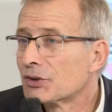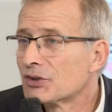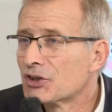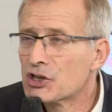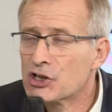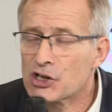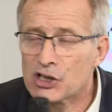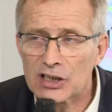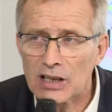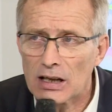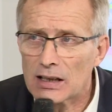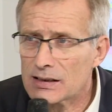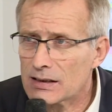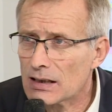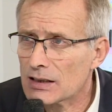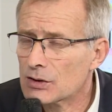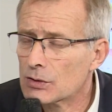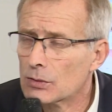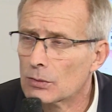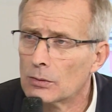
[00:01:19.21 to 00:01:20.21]

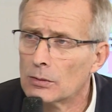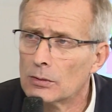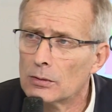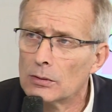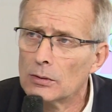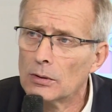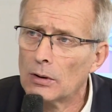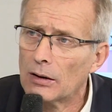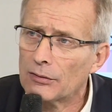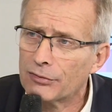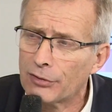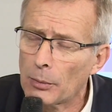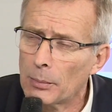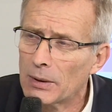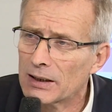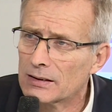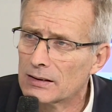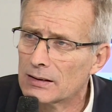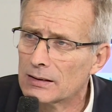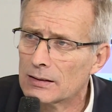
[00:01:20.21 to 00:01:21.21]
digitalisation,
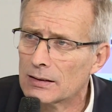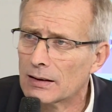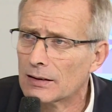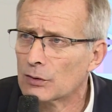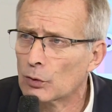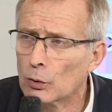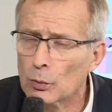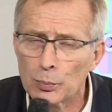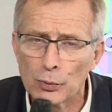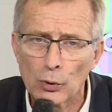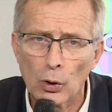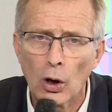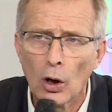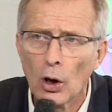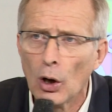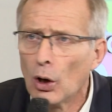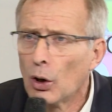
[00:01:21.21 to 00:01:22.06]
informatisation, pour